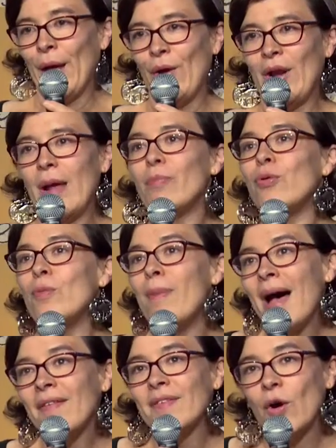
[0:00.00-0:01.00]
la
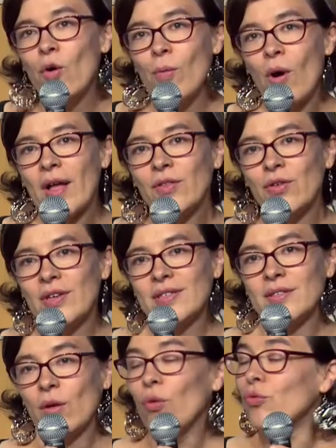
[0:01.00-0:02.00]
plupart des romans
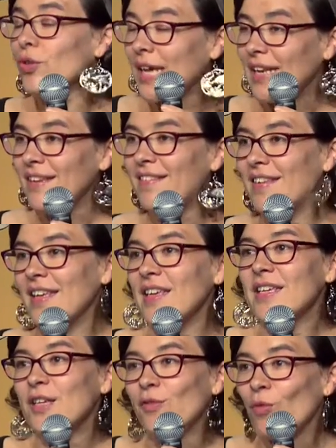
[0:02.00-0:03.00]
adolescents de qualité
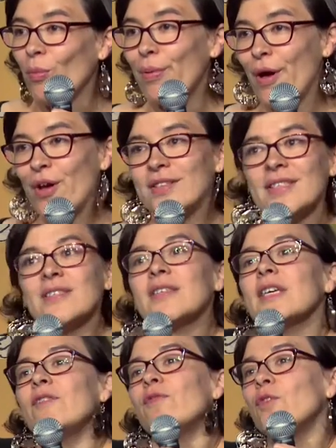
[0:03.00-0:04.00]
et qui font peur
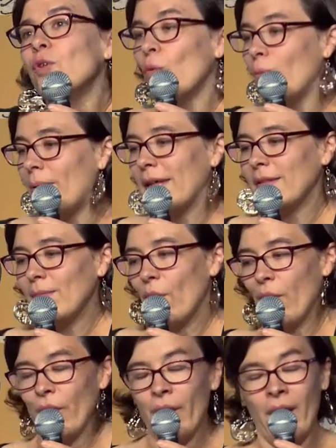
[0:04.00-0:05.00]
s'inscrivent
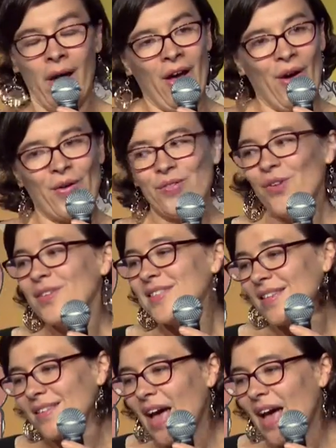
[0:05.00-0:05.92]
complètement euh, dans cette